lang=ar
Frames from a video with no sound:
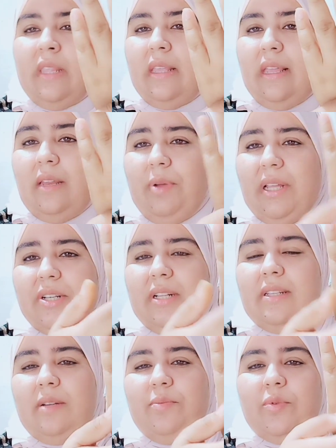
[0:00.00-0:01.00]
يعني بحال شكل
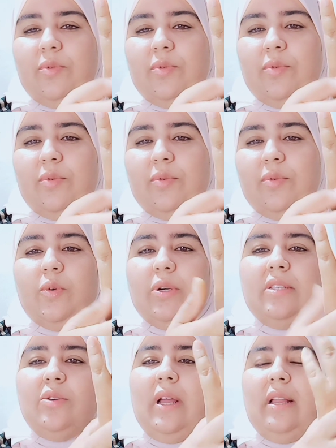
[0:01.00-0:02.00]
ديال
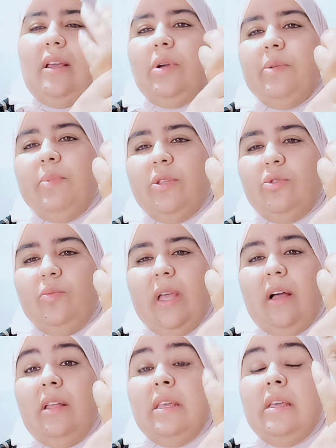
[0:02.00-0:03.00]
كنصوم عليها وكنباتوا
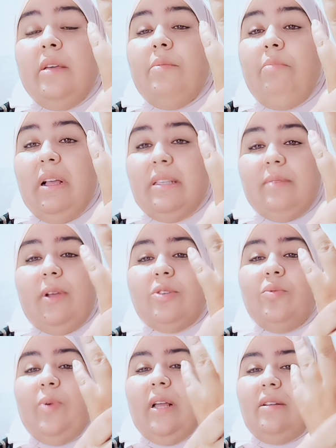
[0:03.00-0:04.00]
بها مع الصباح
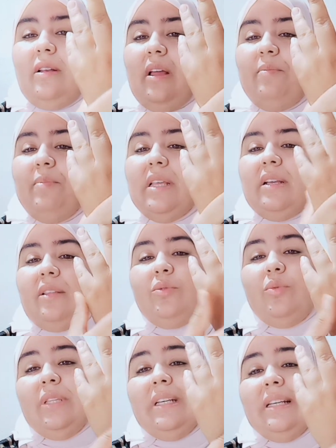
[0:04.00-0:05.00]
سبحان الله ملي
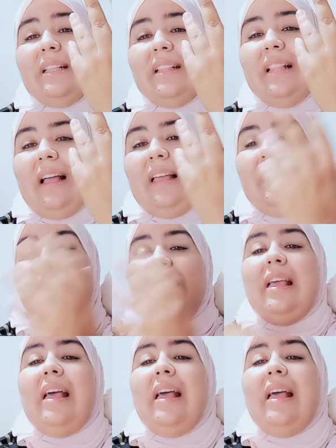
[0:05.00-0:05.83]
كتنوضي كتلقاي